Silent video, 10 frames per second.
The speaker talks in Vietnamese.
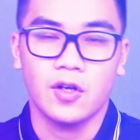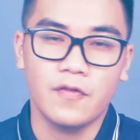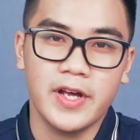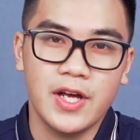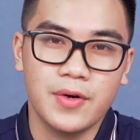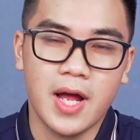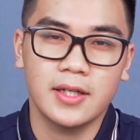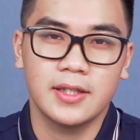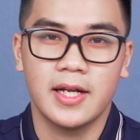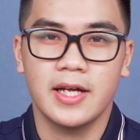còn về hiệu
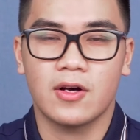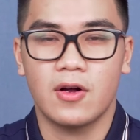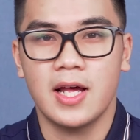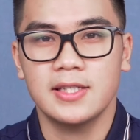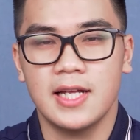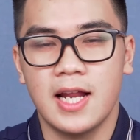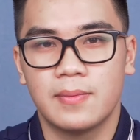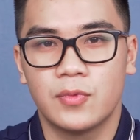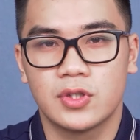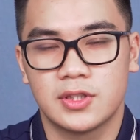năng thì đây có lẽ sẽ là
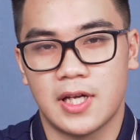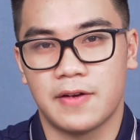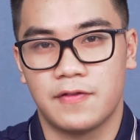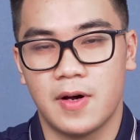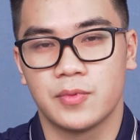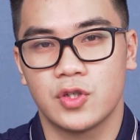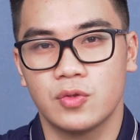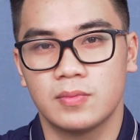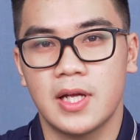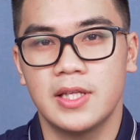một sản phẩm cho
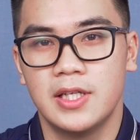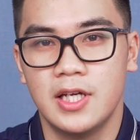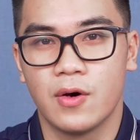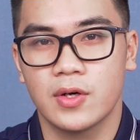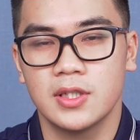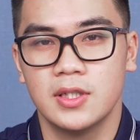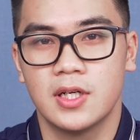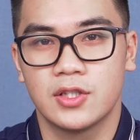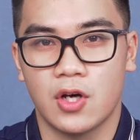chúng ta nhiều cái sự lựa